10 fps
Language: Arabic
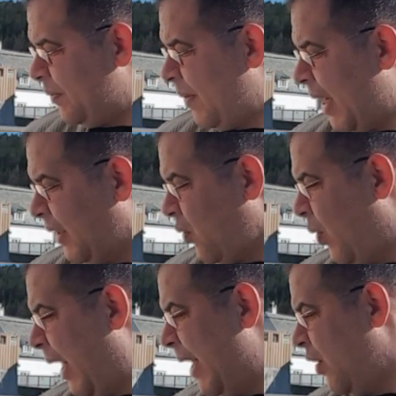ما راح
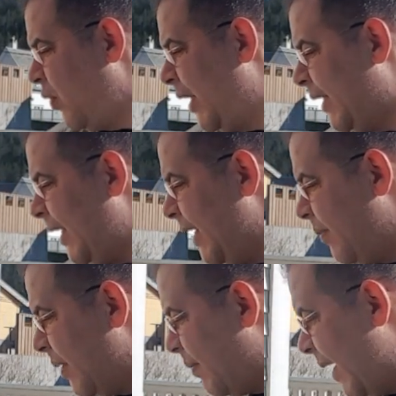طول عليكم كثير
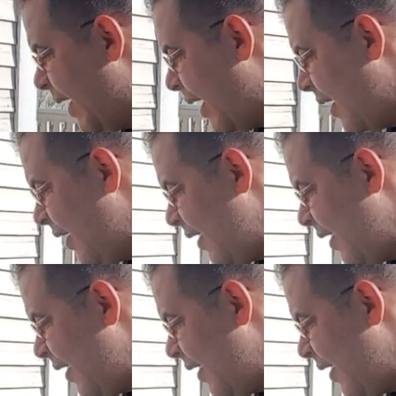بتمنى